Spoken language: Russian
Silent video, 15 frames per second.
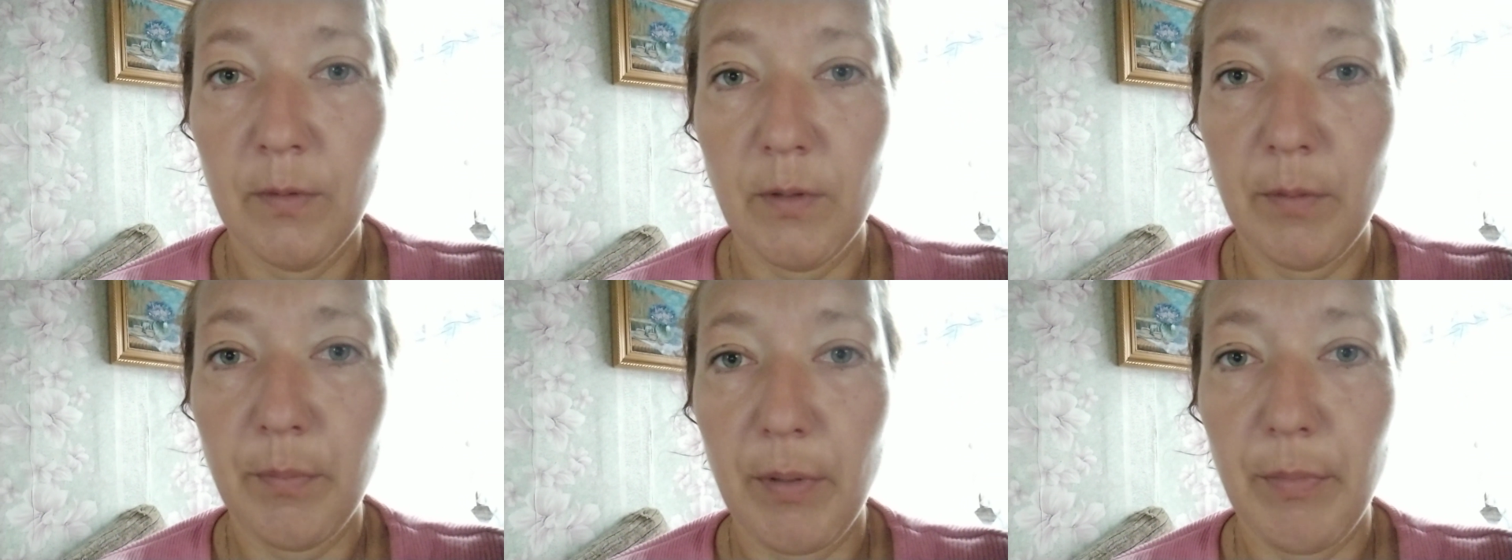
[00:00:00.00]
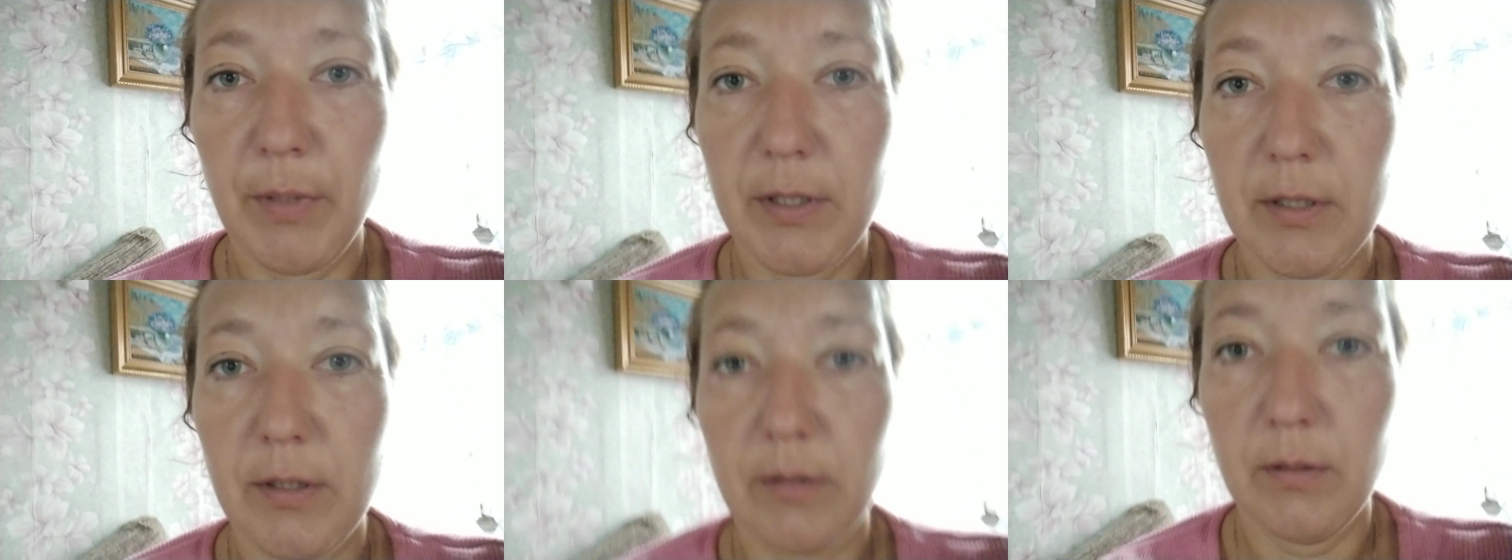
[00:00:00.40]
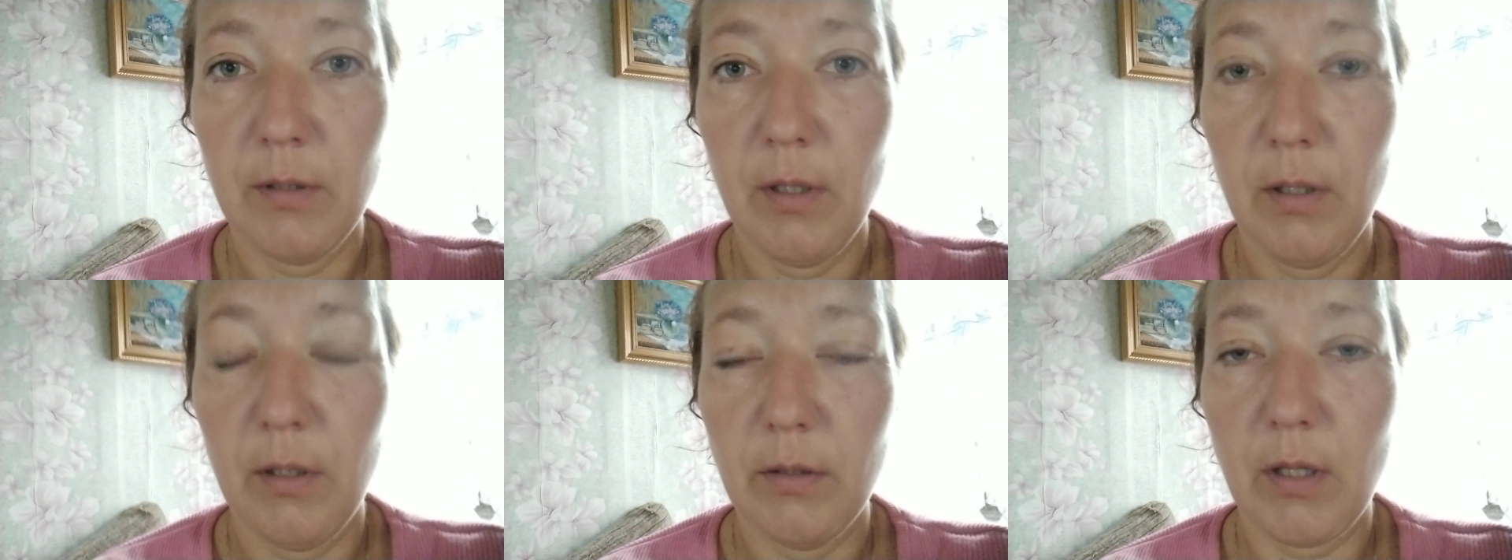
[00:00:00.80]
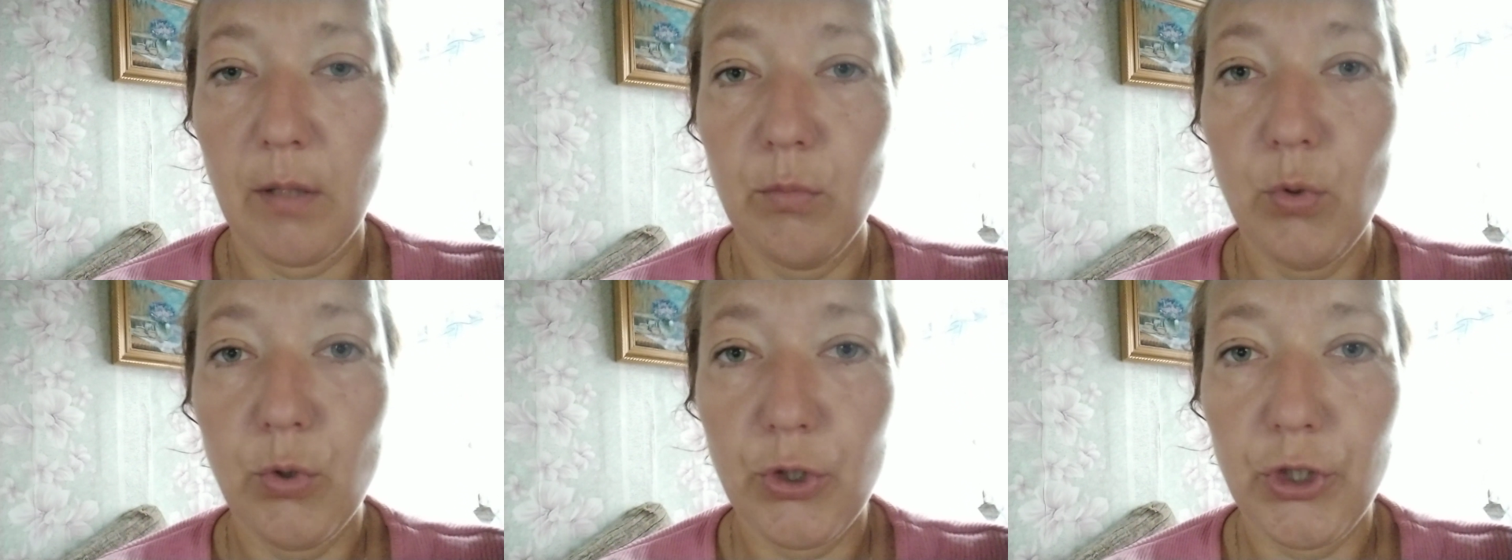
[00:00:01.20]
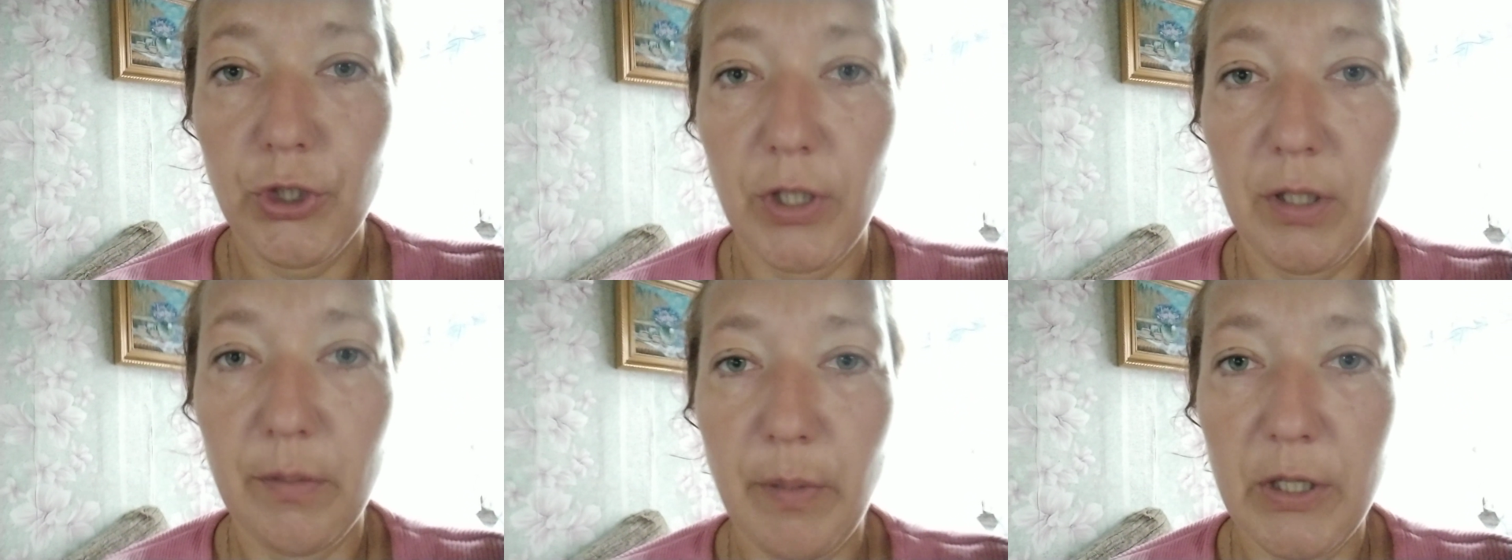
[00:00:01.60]
на примете
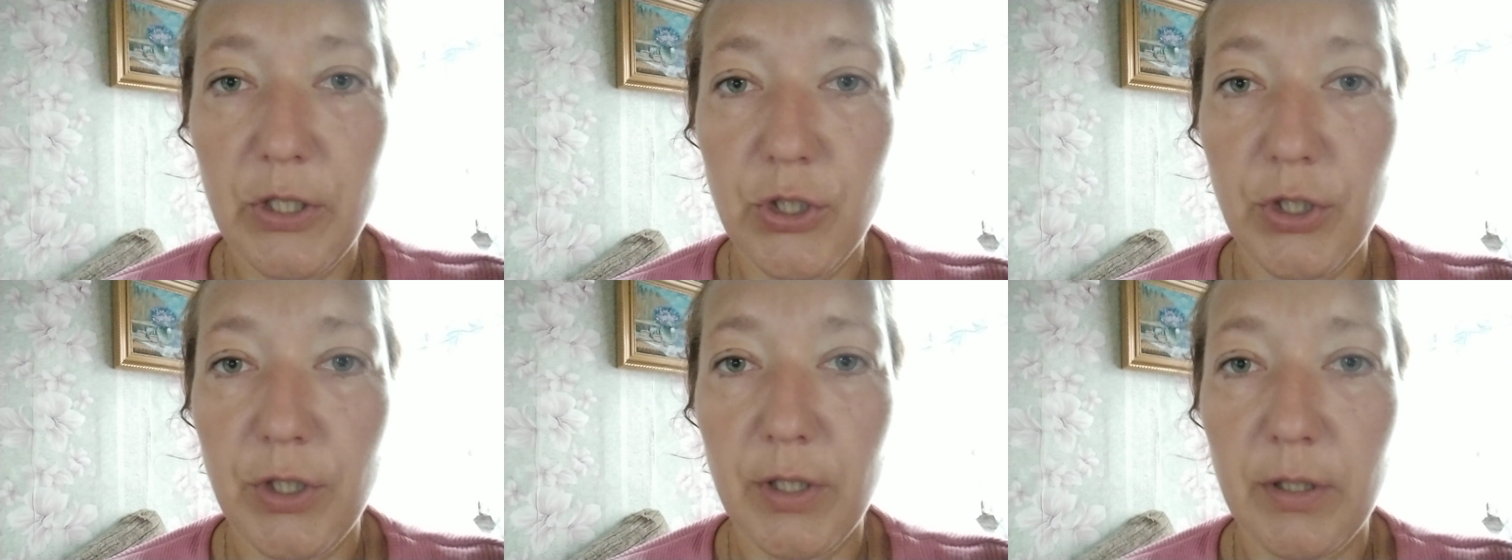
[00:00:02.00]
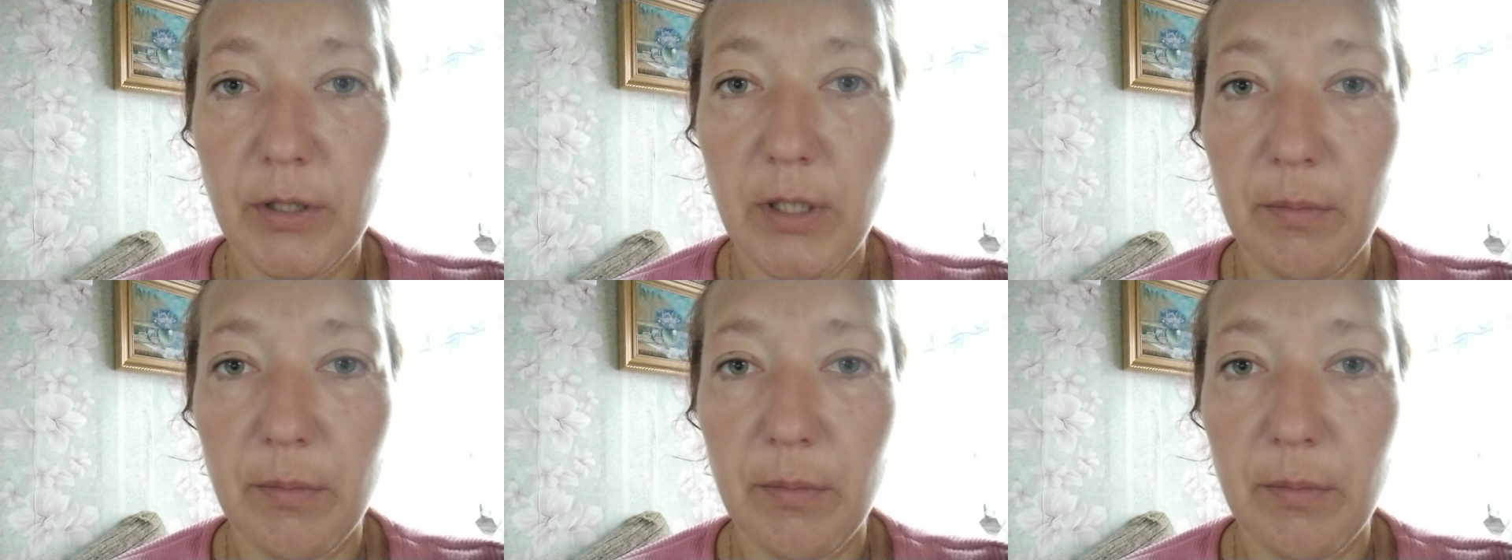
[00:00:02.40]
домушечки небольшие,